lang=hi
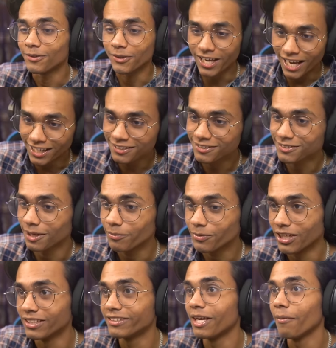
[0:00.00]
तो यस अब
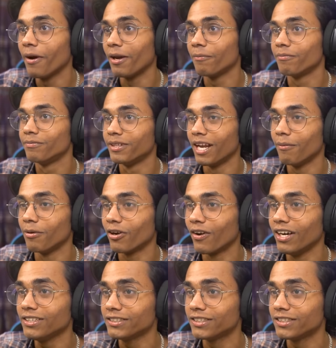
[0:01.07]
चलते हैं भाई बिना बकवास